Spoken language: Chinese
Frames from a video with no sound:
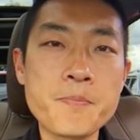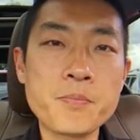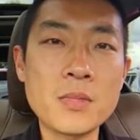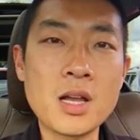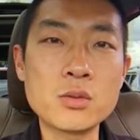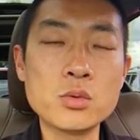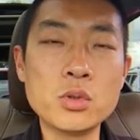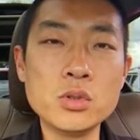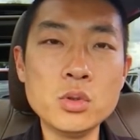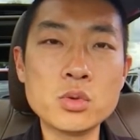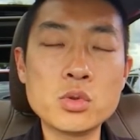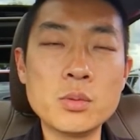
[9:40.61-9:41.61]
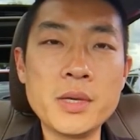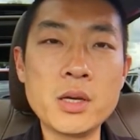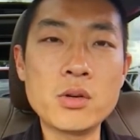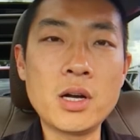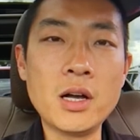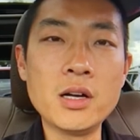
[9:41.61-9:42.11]
它如果又做变
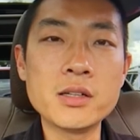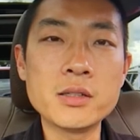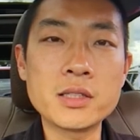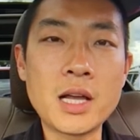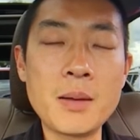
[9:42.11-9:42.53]
化，它